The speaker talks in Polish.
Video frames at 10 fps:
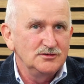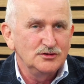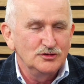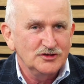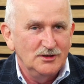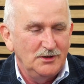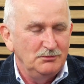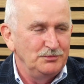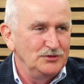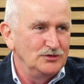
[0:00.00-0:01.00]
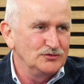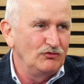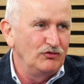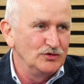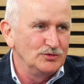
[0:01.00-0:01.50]
no troszkę mamy
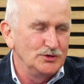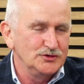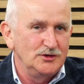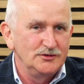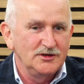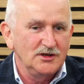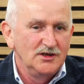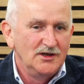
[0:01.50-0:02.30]
pieniążków odłożonych.